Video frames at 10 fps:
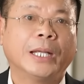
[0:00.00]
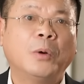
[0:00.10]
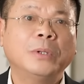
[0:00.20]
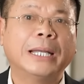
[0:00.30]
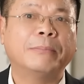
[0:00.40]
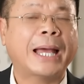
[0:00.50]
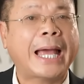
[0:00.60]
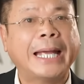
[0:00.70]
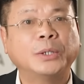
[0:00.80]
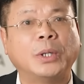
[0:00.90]
Ông ấy nằm
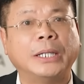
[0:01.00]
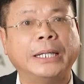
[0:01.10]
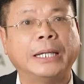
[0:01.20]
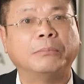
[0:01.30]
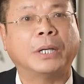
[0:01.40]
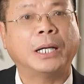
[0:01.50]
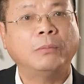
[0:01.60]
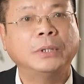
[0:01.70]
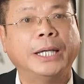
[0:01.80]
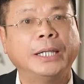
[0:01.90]
hai tuần liền mà
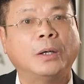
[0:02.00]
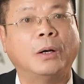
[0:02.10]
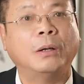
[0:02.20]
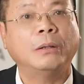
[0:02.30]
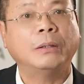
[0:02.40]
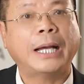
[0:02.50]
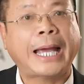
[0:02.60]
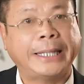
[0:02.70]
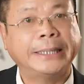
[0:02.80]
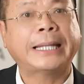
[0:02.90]
không thấy có
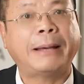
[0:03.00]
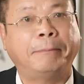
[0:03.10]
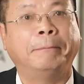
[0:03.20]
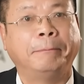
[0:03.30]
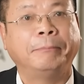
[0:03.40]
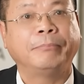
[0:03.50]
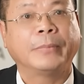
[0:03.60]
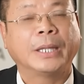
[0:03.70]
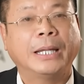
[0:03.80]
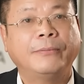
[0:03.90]
ai đến thăm.
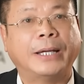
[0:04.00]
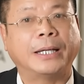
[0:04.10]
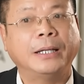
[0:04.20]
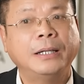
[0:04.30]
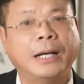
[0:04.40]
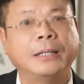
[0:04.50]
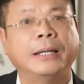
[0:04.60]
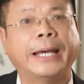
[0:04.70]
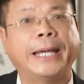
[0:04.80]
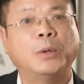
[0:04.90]
Thế và đến
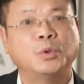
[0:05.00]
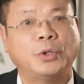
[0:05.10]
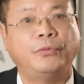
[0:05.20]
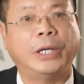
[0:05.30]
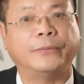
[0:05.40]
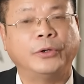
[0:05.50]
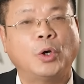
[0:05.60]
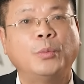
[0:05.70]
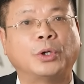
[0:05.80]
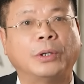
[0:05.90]
gần ngày ông xuất viện mới
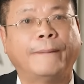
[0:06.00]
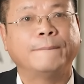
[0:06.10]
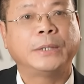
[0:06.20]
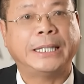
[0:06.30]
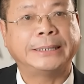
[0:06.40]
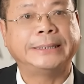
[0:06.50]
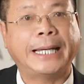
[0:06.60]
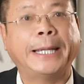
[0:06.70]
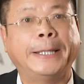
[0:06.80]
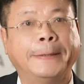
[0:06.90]
có một chàng
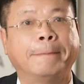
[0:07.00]
trai.